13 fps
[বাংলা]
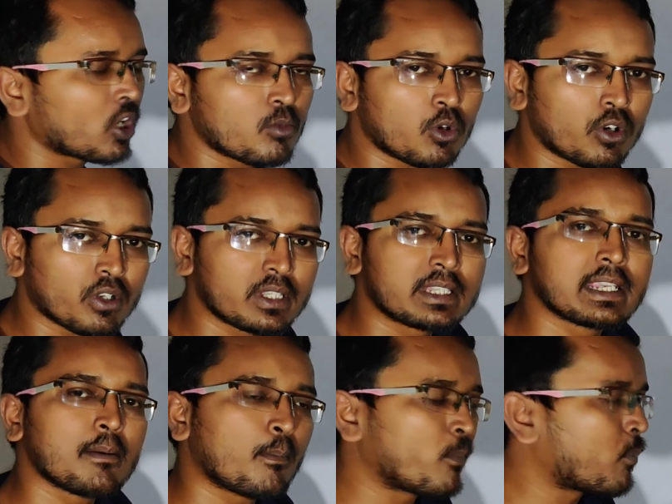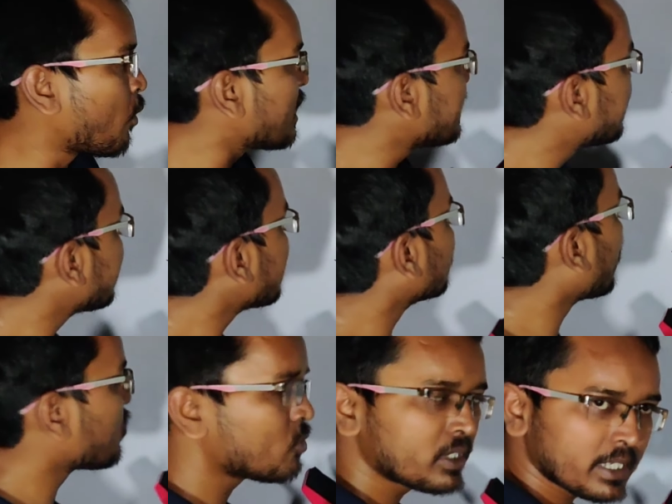ধর্ম হচ্ছে বৈদিক
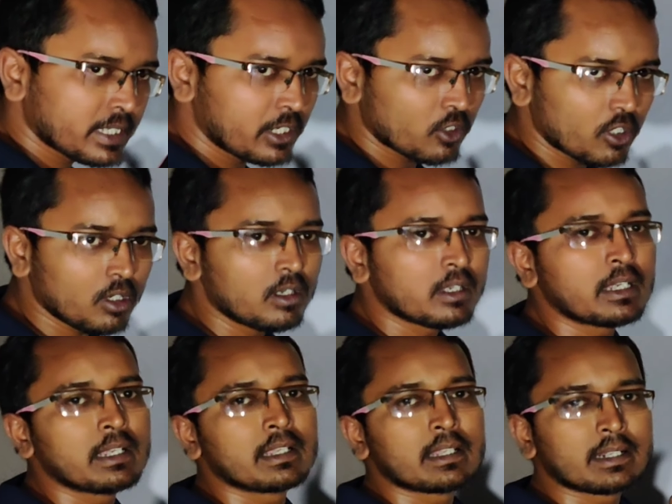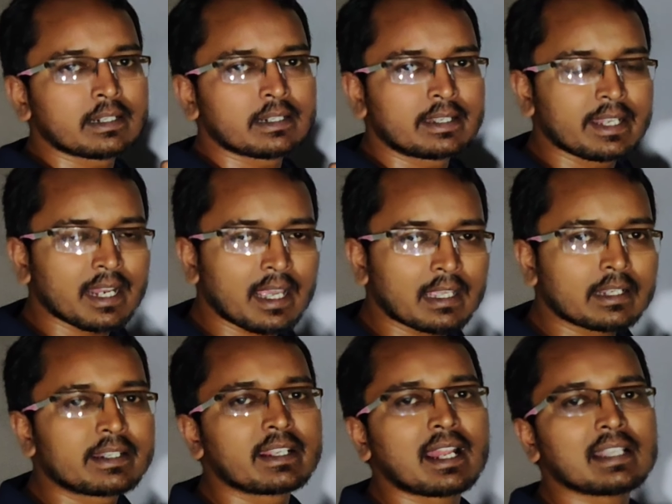ধর্ম যে ছিল
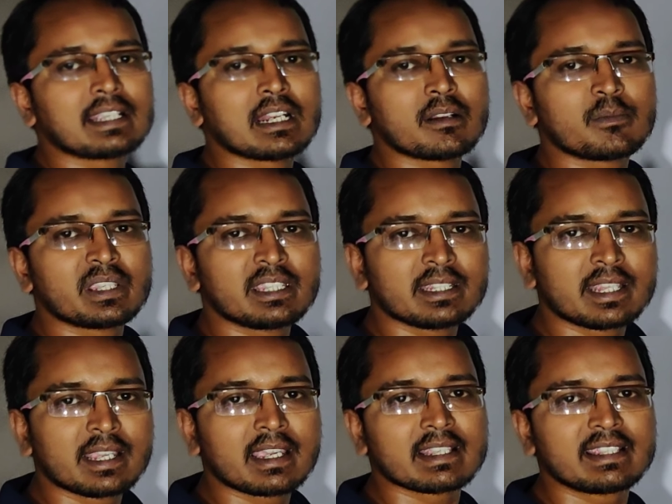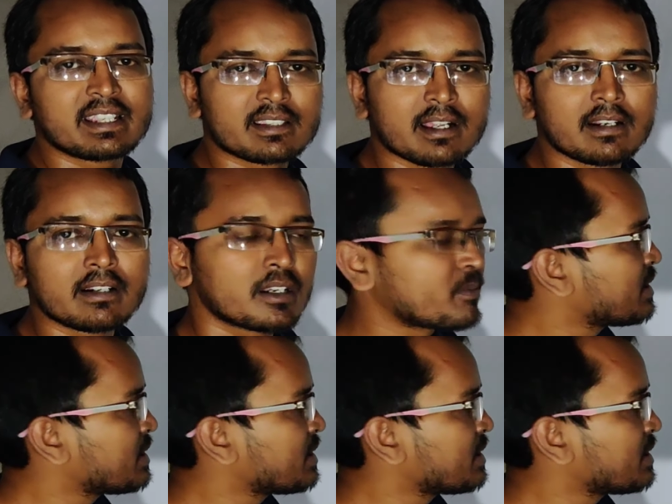দেড় হাজার বিসি থেকে সিক্স হান্ড্রেড